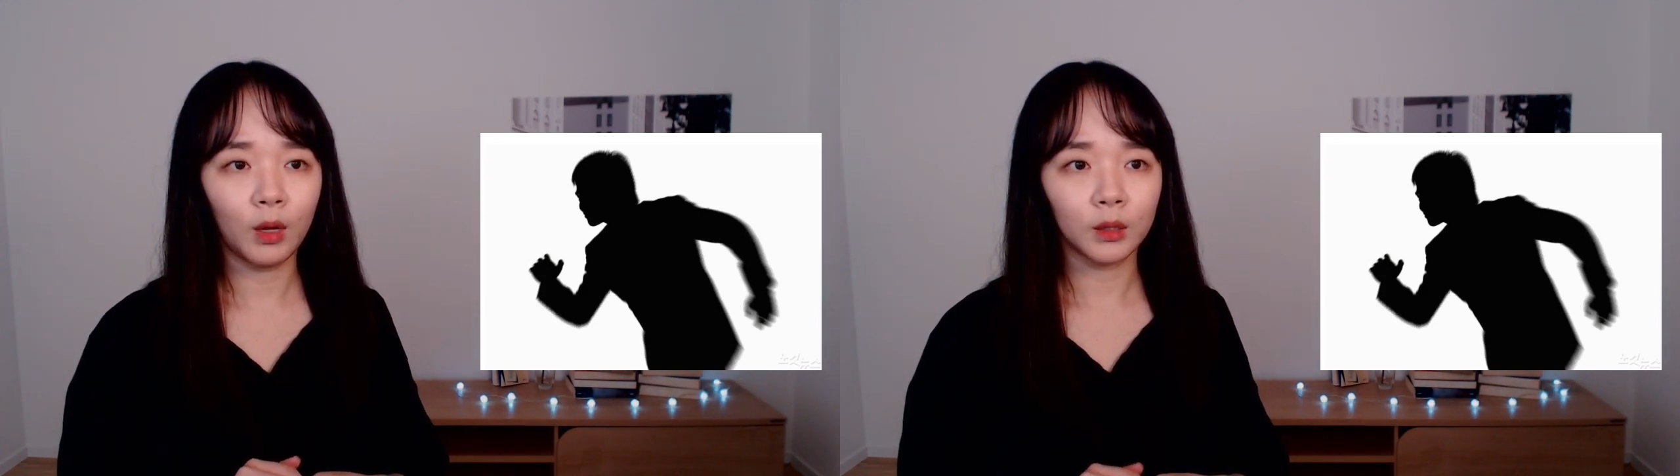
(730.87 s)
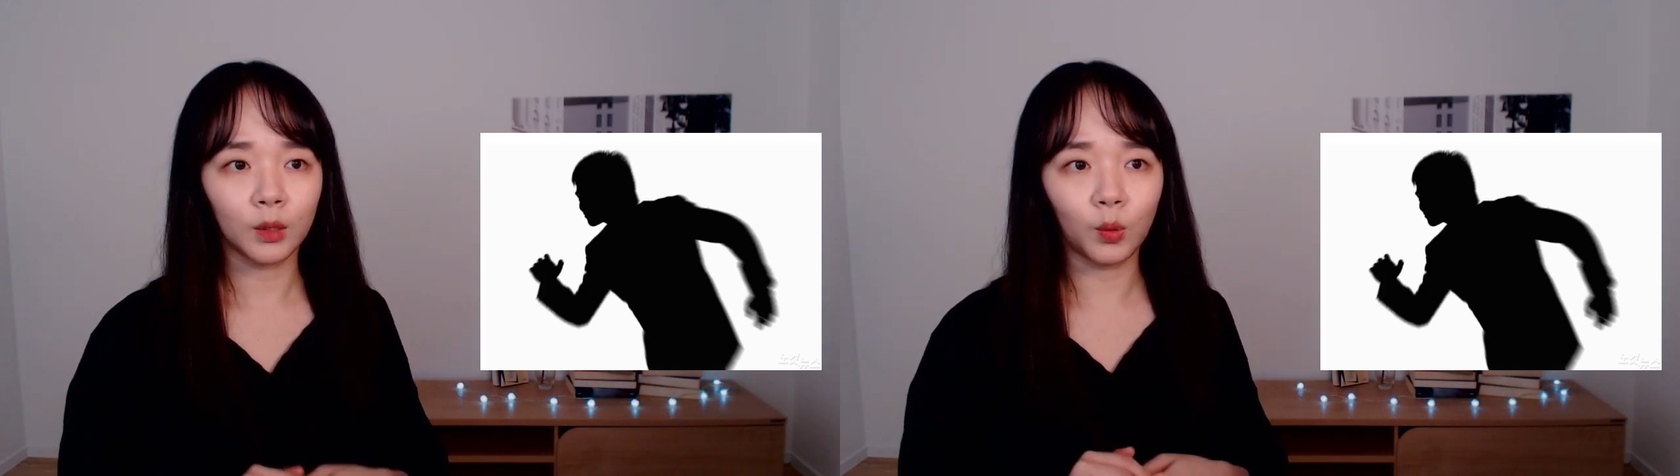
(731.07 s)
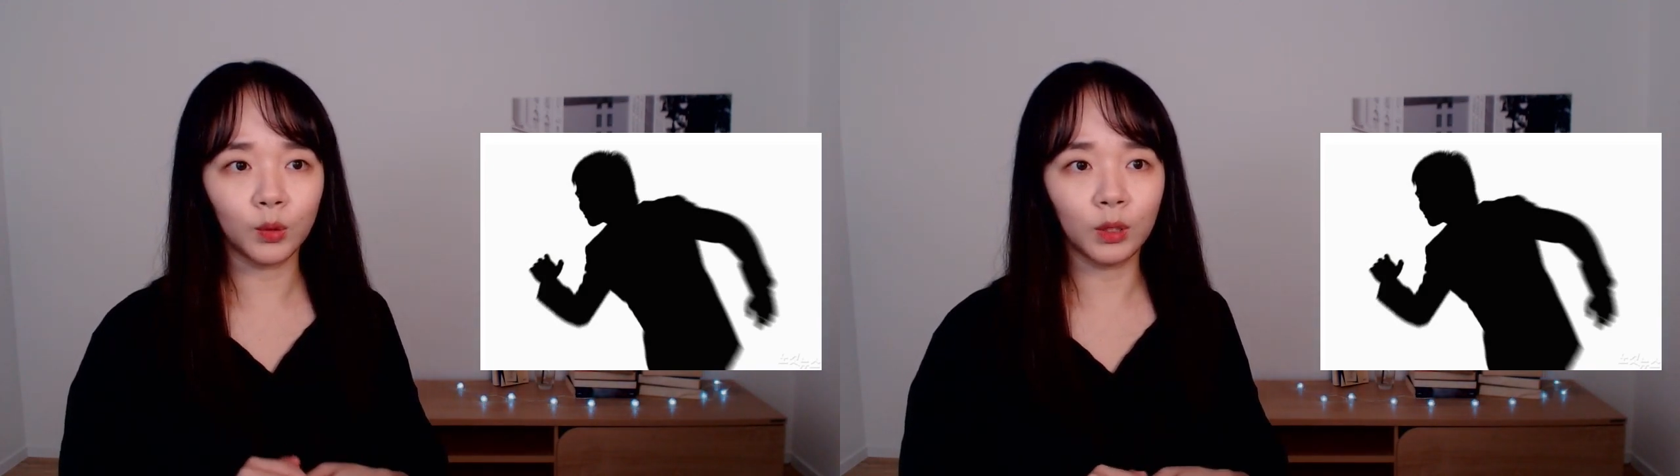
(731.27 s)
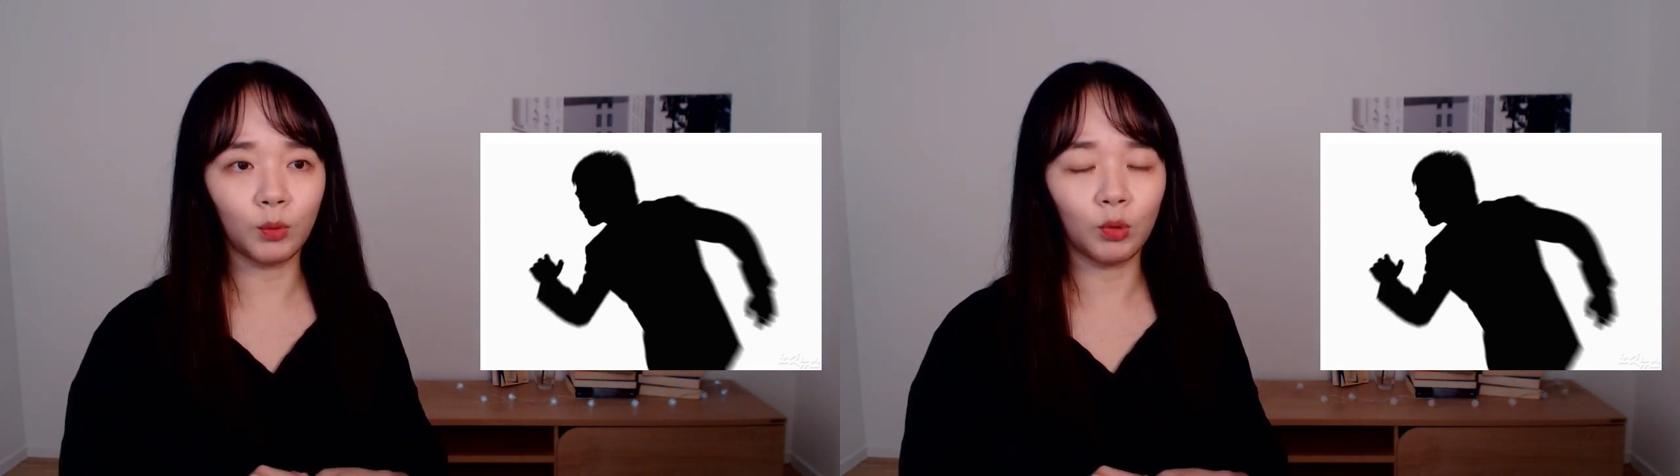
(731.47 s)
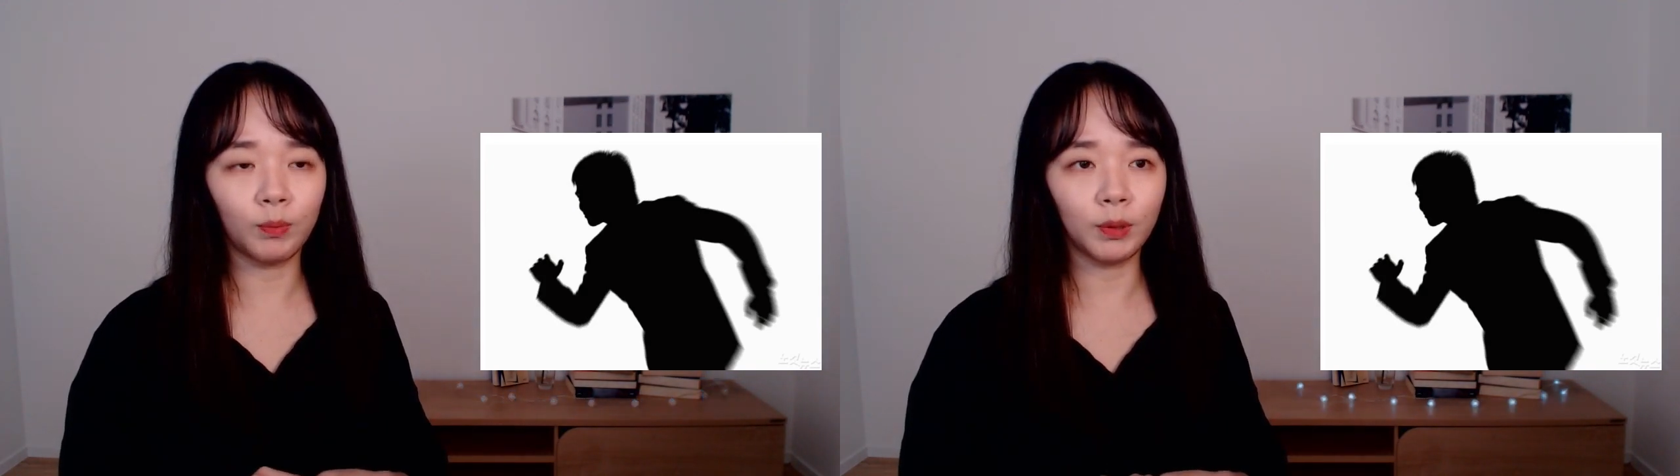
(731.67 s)

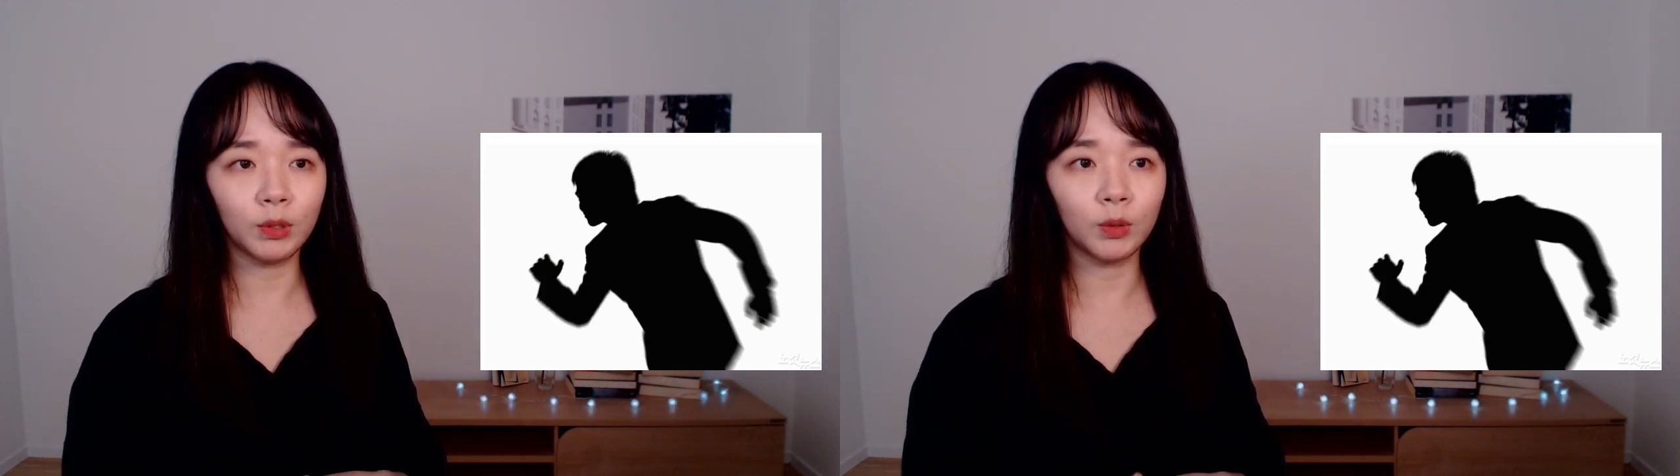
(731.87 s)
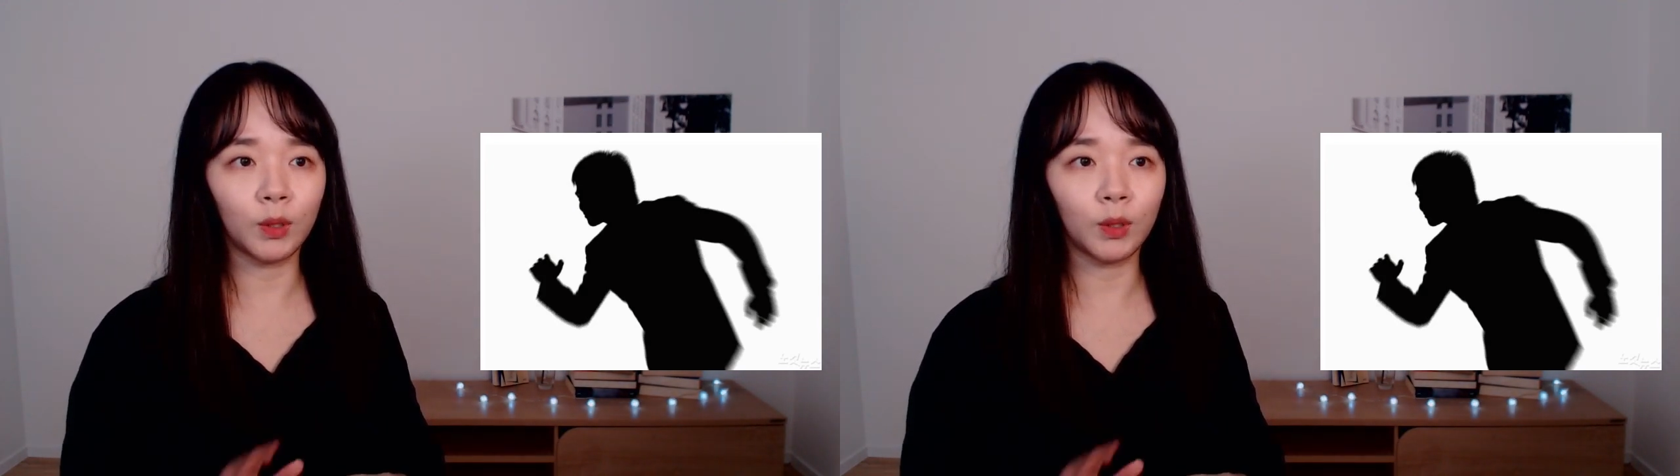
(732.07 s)
고재봉은 버스와